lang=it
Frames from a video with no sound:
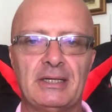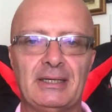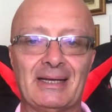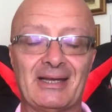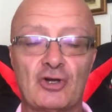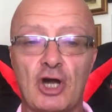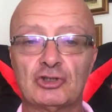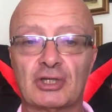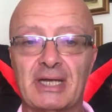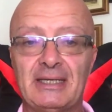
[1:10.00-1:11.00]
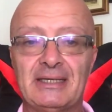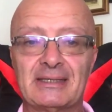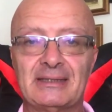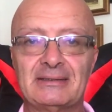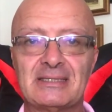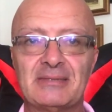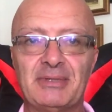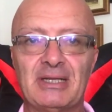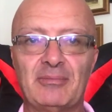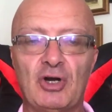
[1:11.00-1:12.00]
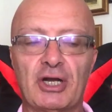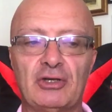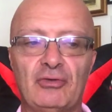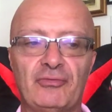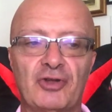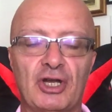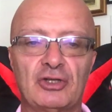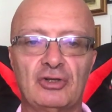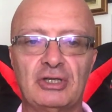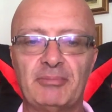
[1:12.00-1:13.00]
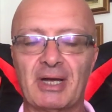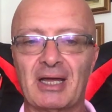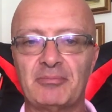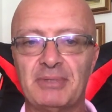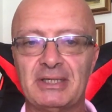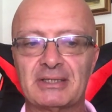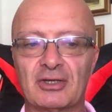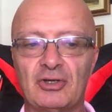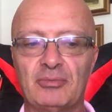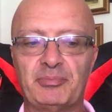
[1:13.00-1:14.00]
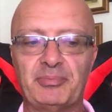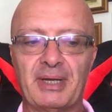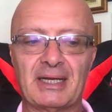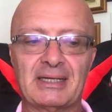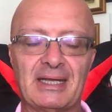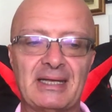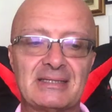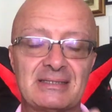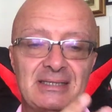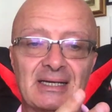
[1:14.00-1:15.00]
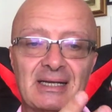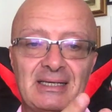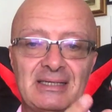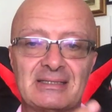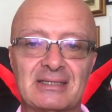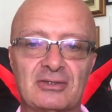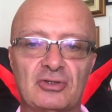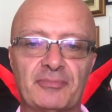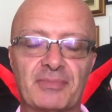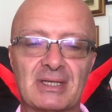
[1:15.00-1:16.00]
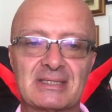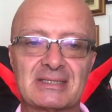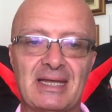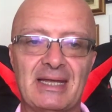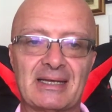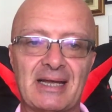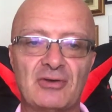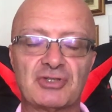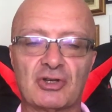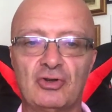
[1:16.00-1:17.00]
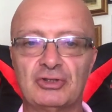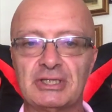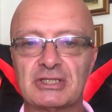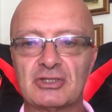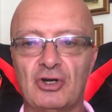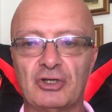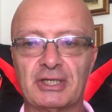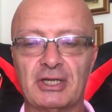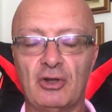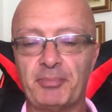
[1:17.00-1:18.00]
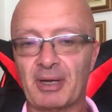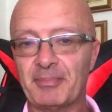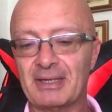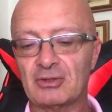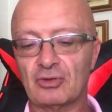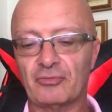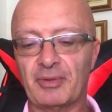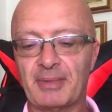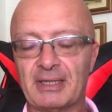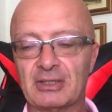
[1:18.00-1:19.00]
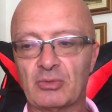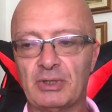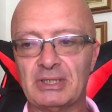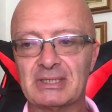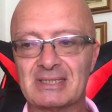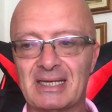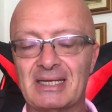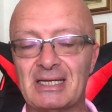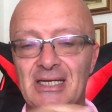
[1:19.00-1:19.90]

Ricordo che gli incantesimi d'amore non violano il libero arbitrio perché si realizzano se cause e condizioni lo permettono ovviamente, quindi se